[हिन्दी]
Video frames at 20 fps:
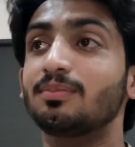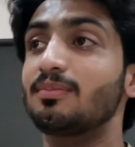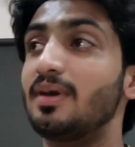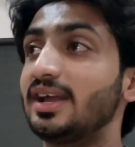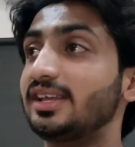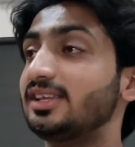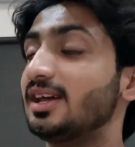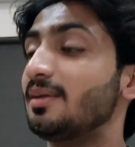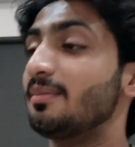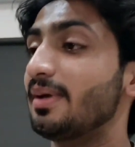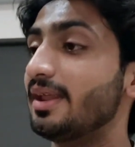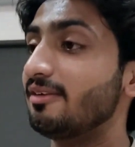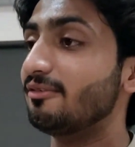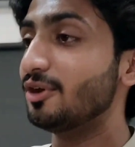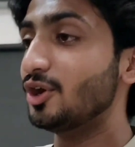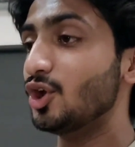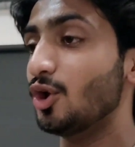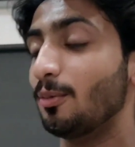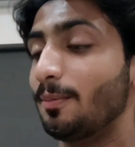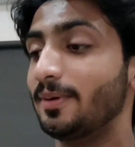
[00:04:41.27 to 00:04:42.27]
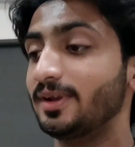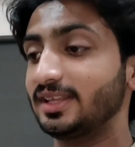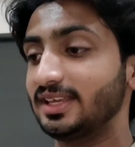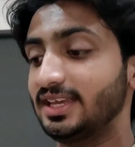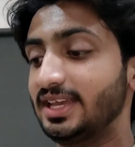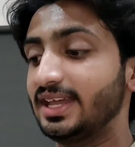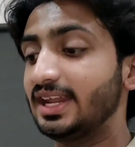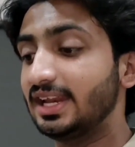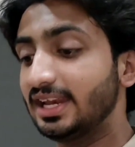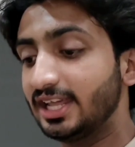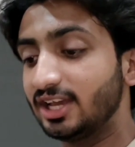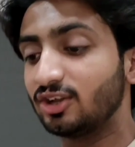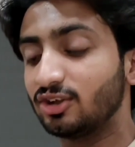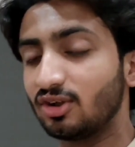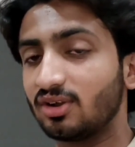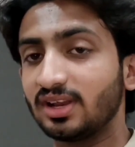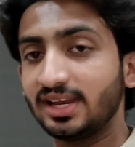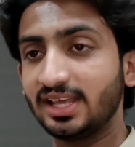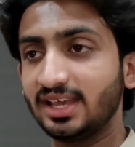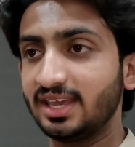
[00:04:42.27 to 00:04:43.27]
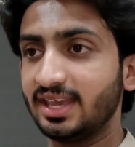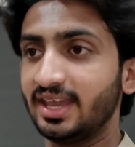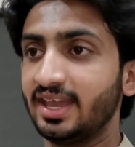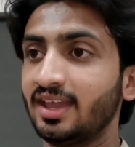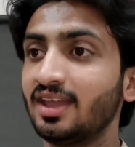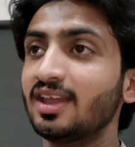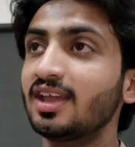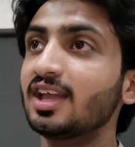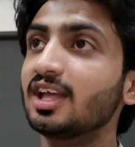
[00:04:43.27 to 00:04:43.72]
भाई जान मैंने वीडियो ओपन किया है लिंक को क्लिक किया